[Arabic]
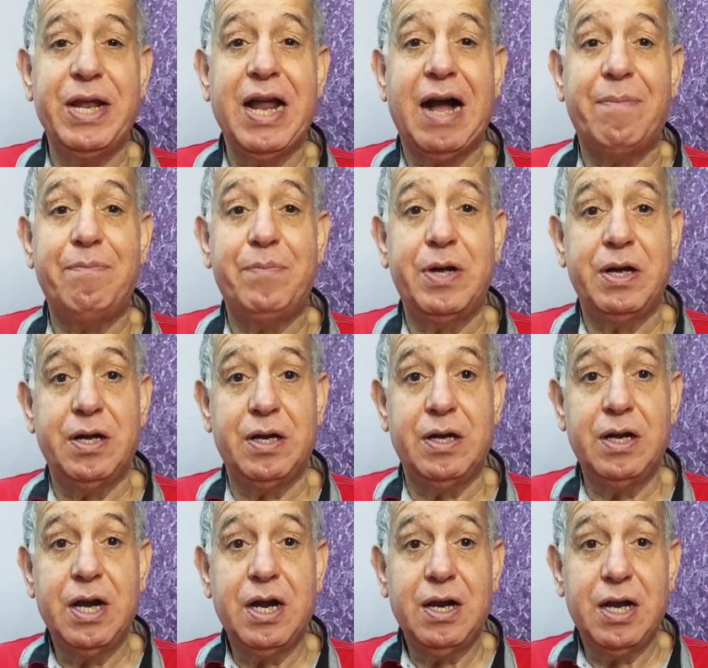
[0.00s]
بيلعب
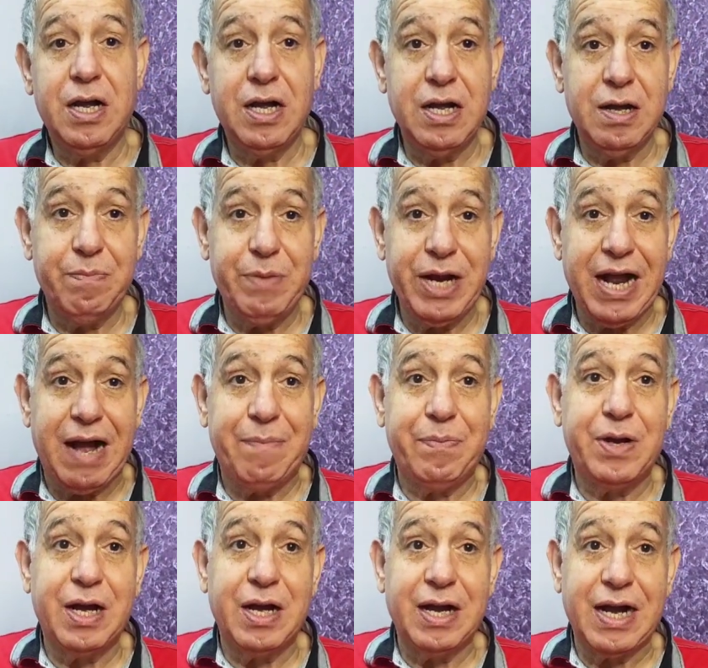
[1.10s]
آه، بيلعب
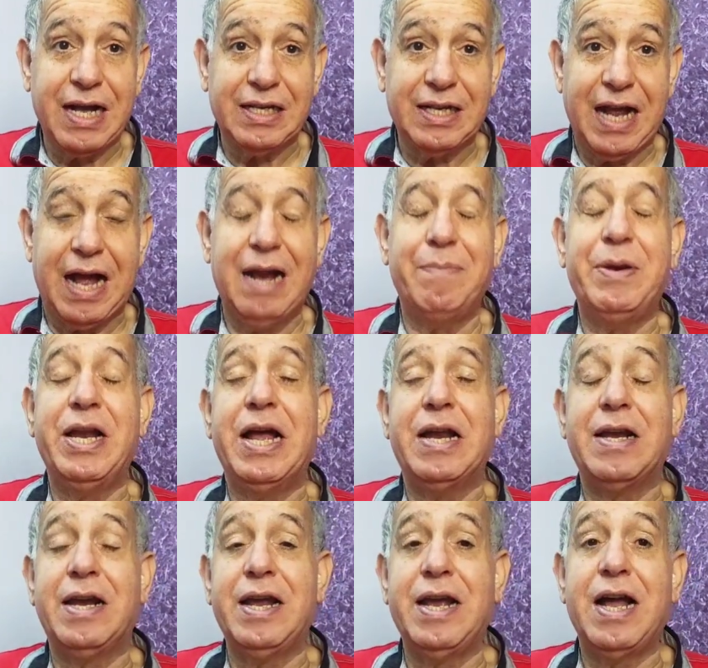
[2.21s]
كاس العالم
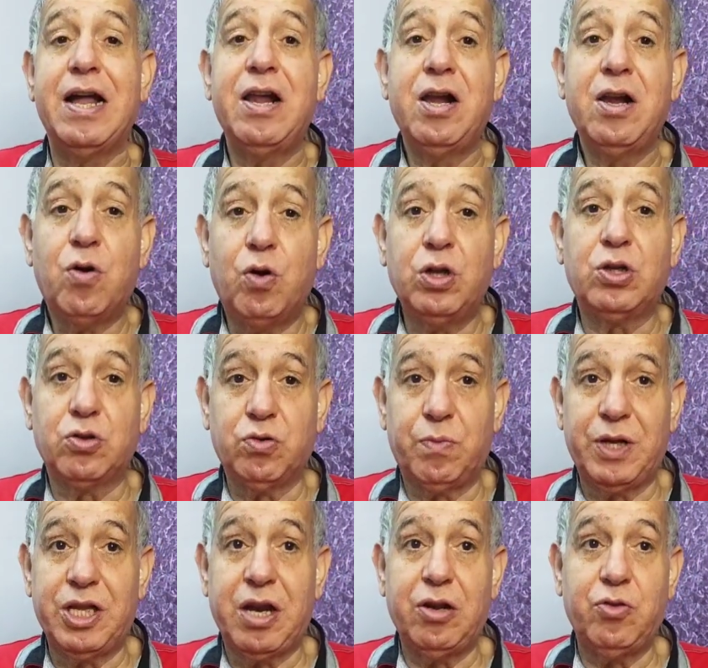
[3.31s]
للانديه قلت انه
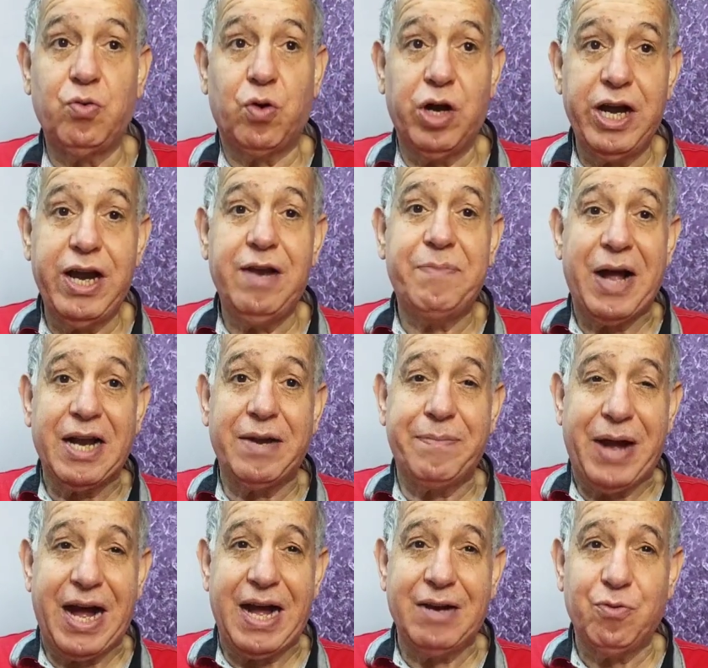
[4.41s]
مضى الدحيل بعد
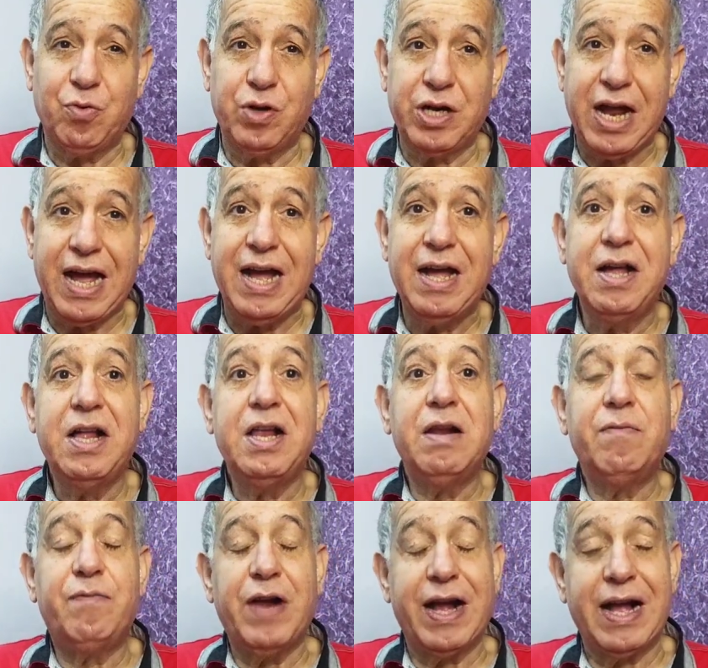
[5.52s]
ما عقده انتهى
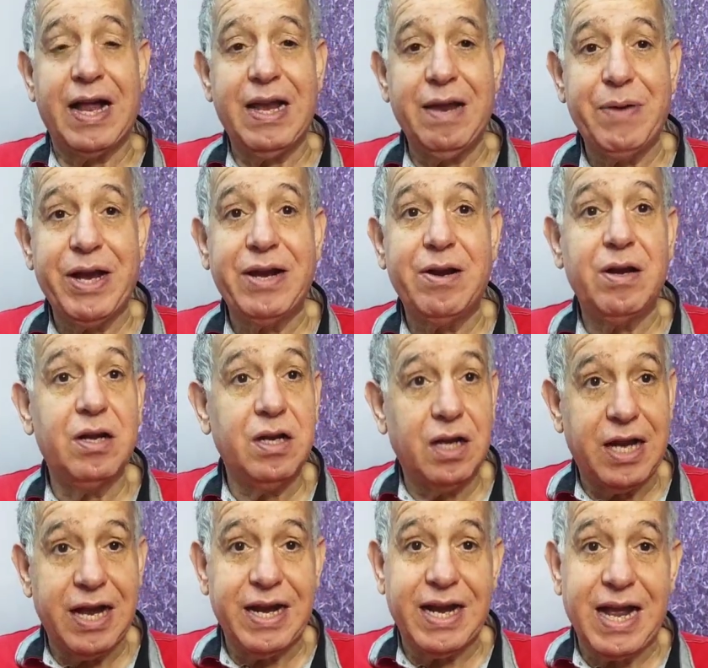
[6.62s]
فغالبا آه،
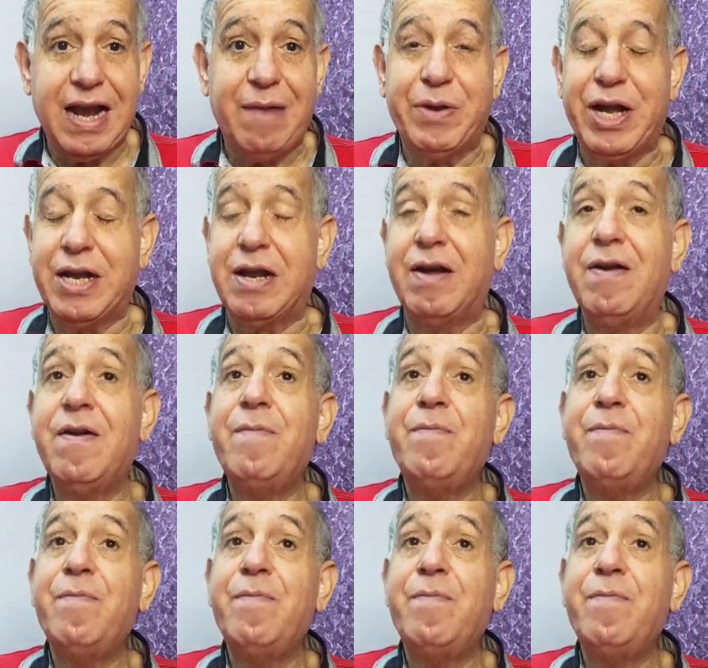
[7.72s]
كان الكلام كده